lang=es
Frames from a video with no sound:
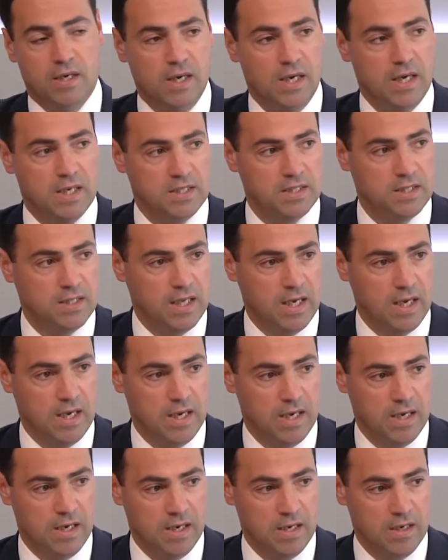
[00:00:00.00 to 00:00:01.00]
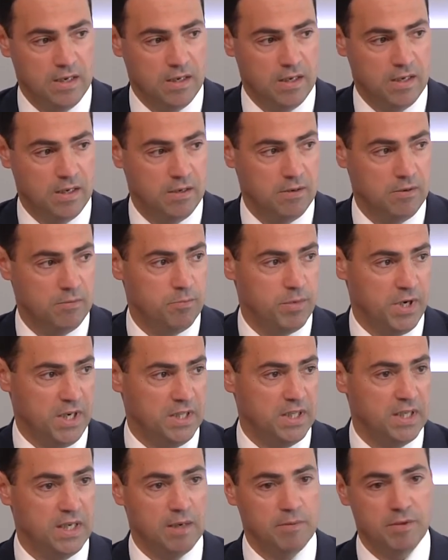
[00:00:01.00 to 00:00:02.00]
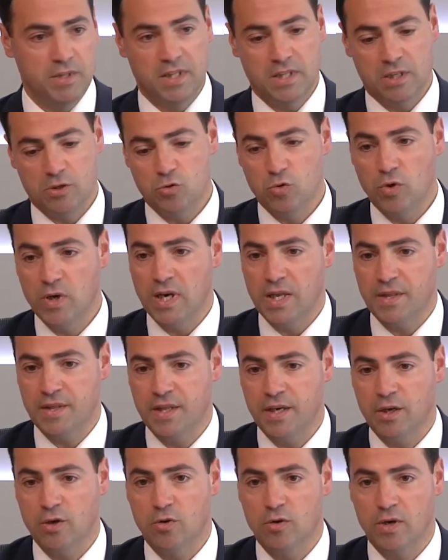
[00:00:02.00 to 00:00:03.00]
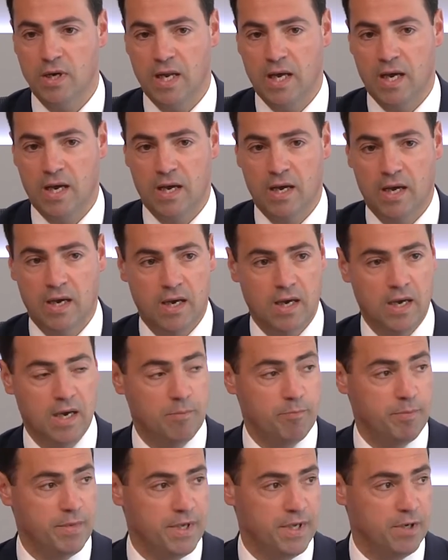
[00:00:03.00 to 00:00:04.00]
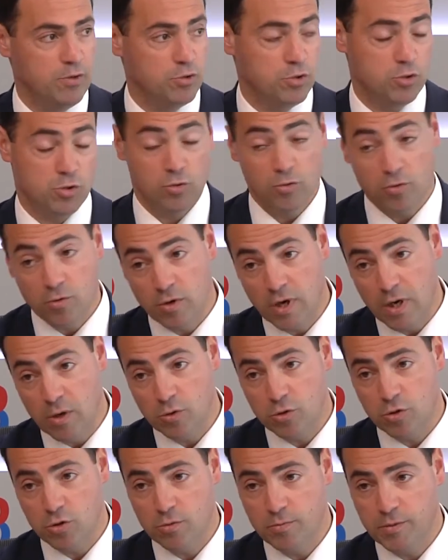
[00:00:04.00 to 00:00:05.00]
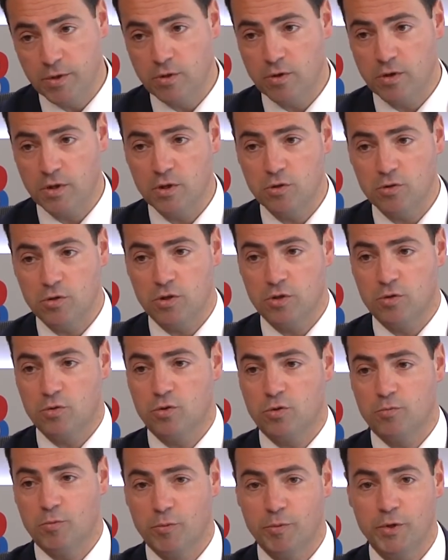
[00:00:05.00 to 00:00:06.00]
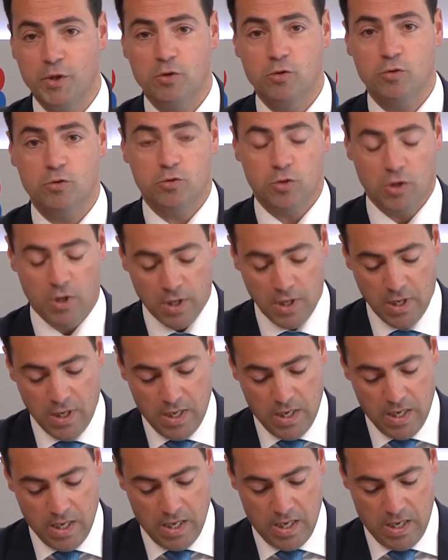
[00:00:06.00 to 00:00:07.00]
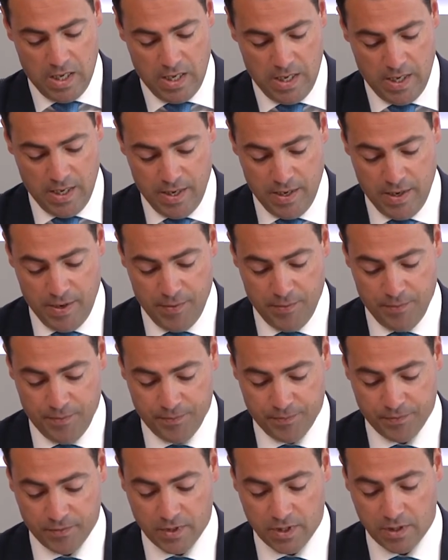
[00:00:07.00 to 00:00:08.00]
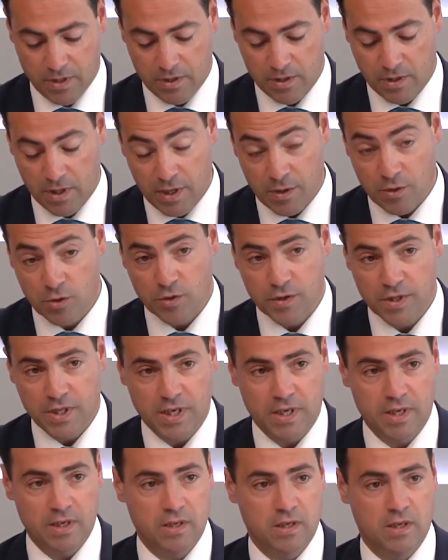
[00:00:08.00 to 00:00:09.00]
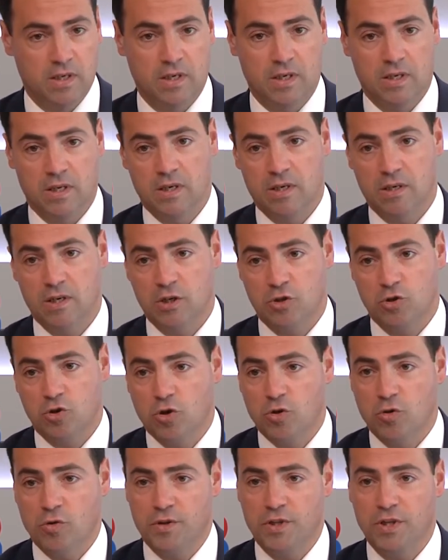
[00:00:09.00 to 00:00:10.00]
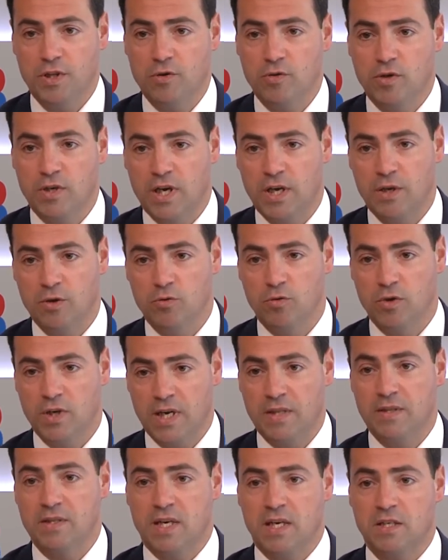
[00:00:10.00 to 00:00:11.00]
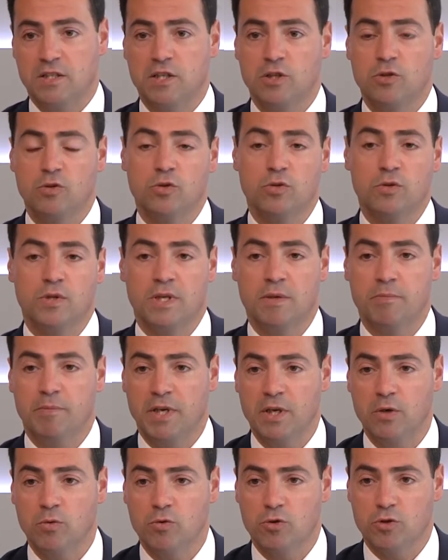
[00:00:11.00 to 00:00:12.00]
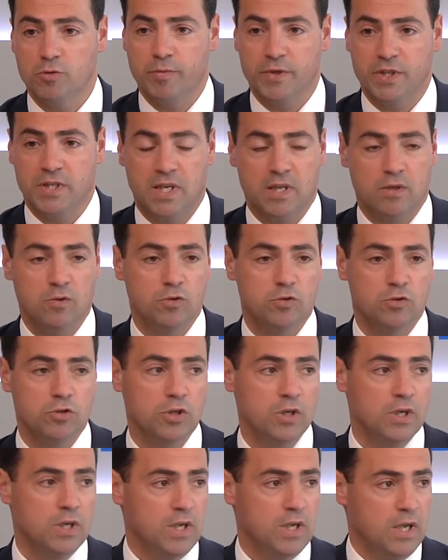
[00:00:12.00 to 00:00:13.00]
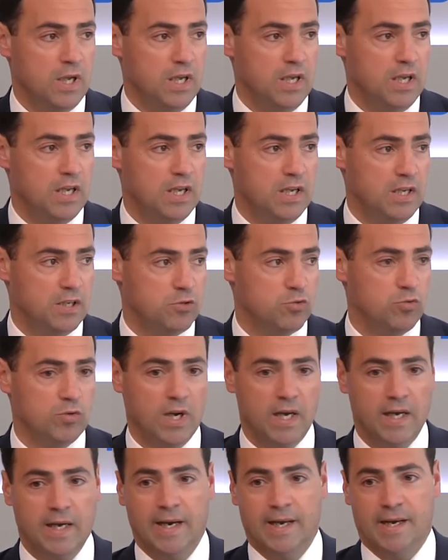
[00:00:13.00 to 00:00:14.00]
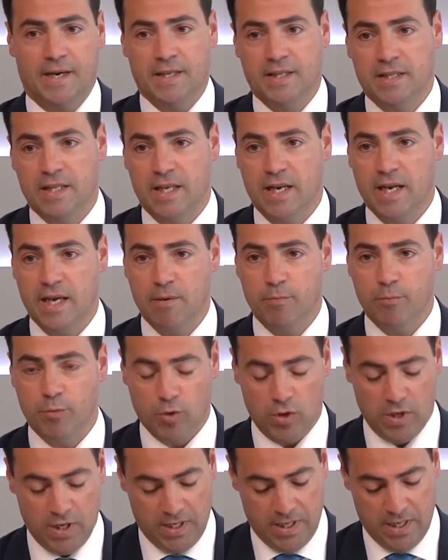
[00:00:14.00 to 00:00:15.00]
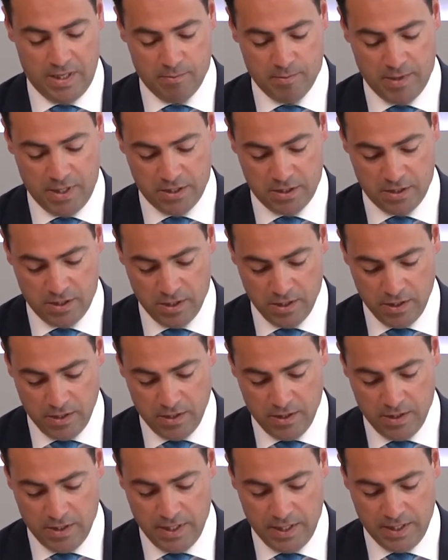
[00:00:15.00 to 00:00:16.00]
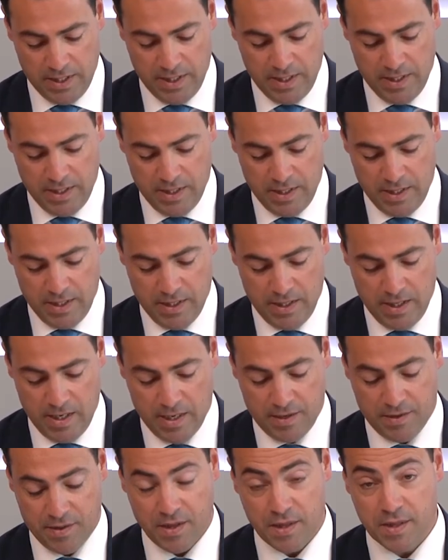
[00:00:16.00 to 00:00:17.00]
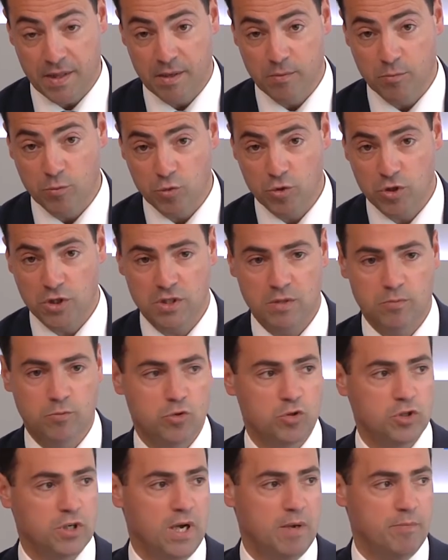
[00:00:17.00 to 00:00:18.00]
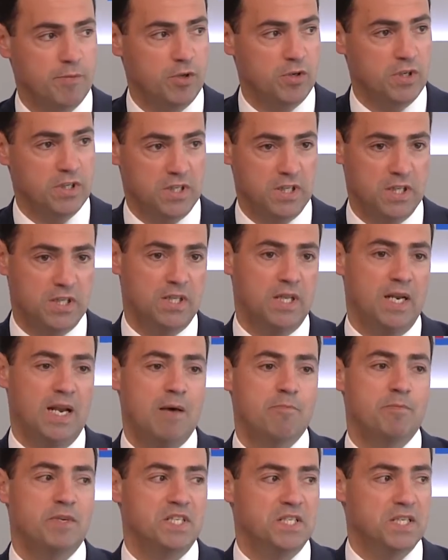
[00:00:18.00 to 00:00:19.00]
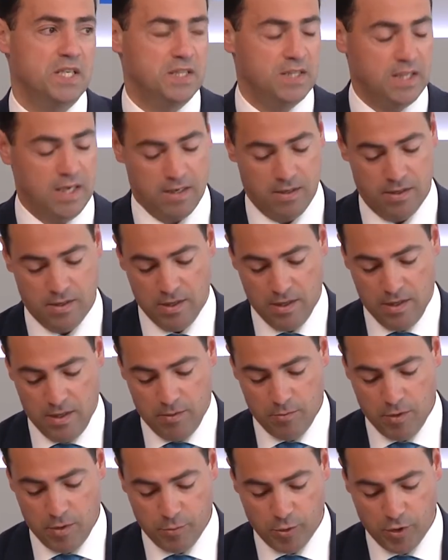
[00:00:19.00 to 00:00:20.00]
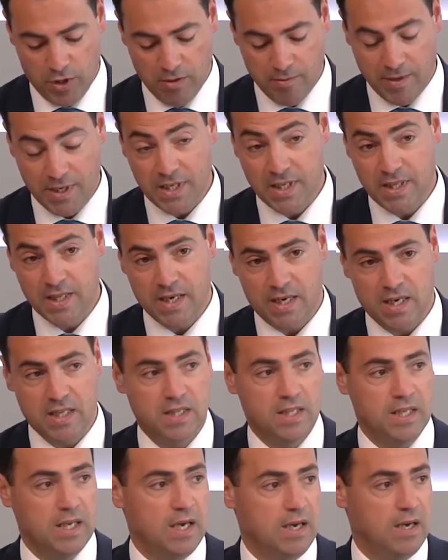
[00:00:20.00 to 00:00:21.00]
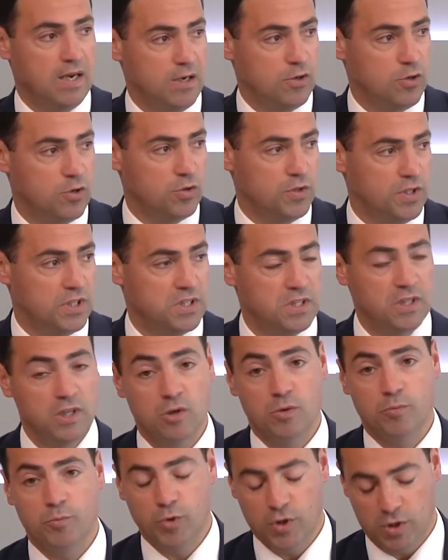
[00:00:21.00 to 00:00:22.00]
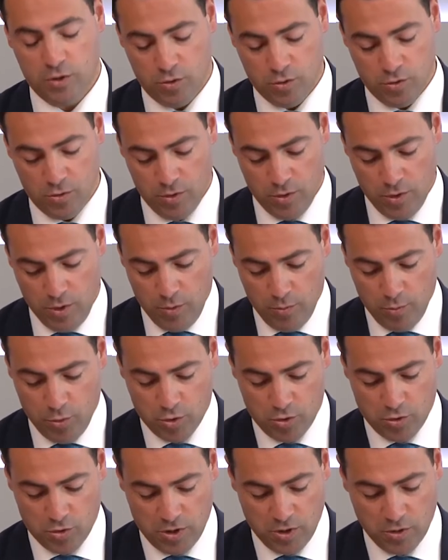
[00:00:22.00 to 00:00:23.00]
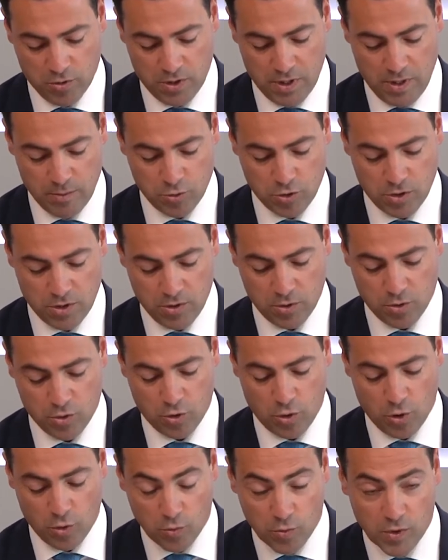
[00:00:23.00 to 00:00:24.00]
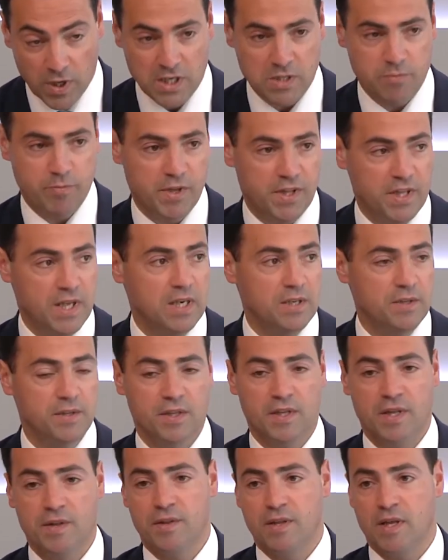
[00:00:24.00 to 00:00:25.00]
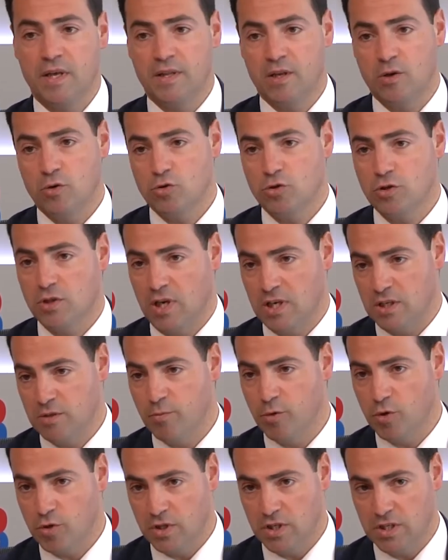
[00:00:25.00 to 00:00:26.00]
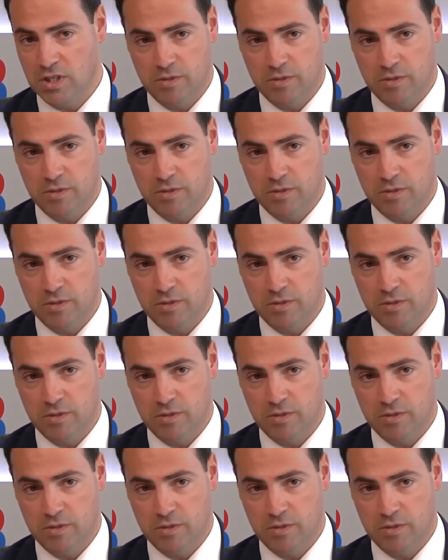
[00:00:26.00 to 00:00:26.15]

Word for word: hasta prácticamente su enlace con la AP8 o A8, mejor dicho, en estos momentos, eh, en donde eh, es conocido que hay un gran tránsito de vehículos pesados. Es una carretera por la que además de que acceden muchísimos camiones desde la meseta por el Valle de Arratia con destino puerto, pues nos encontramos con una especial incidencia de los transportes